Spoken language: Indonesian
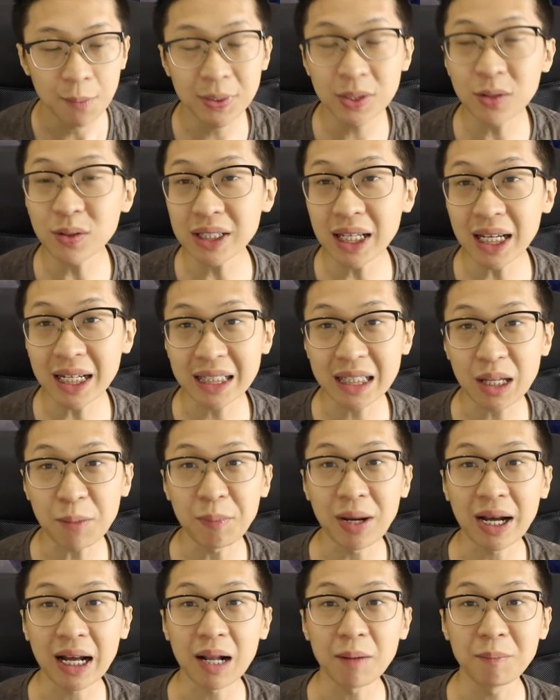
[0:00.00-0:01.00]
Berikutnya kita
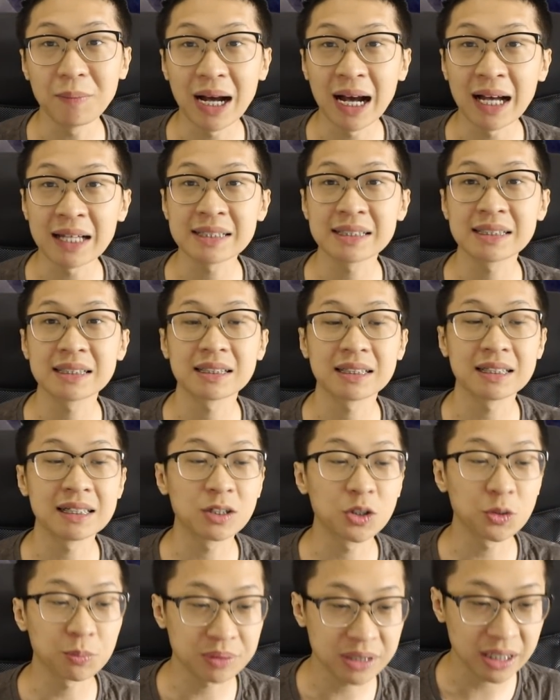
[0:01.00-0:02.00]
bakal bahas ke
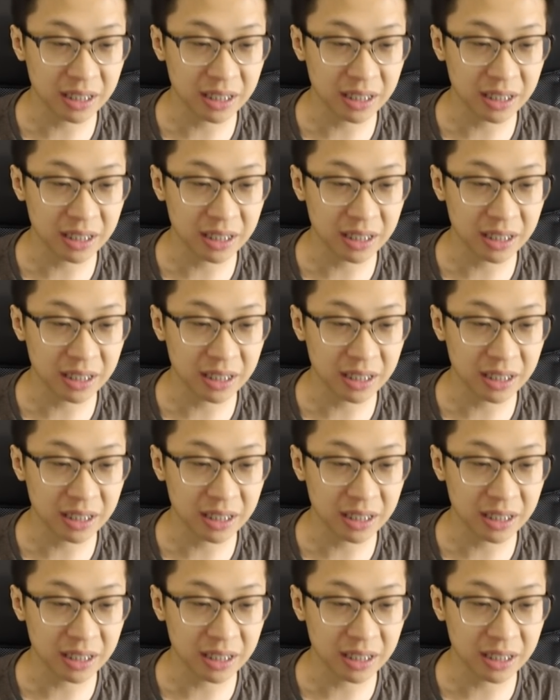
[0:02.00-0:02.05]
grup